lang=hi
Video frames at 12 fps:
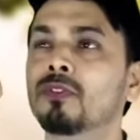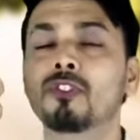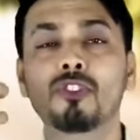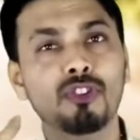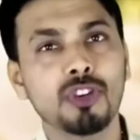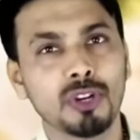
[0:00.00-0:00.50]

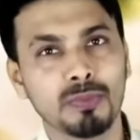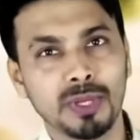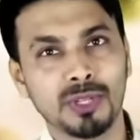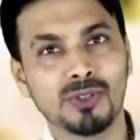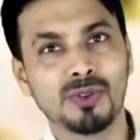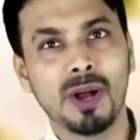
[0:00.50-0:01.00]
फ्यूचर
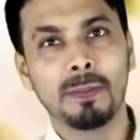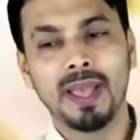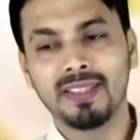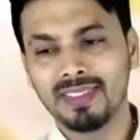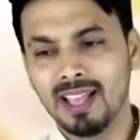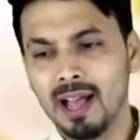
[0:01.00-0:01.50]
में जो आप
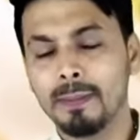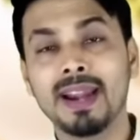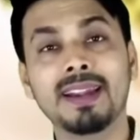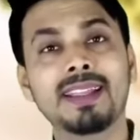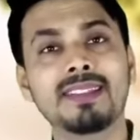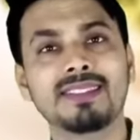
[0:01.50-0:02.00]
ऐसे
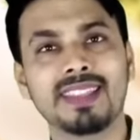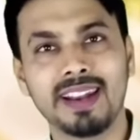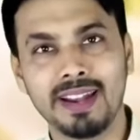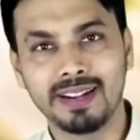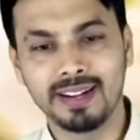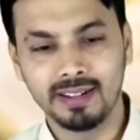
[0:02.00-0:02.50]
अबेंडेंस से
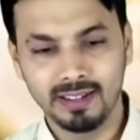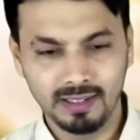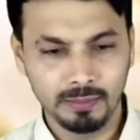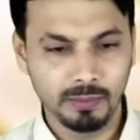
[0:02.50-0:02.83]
रिलेटेड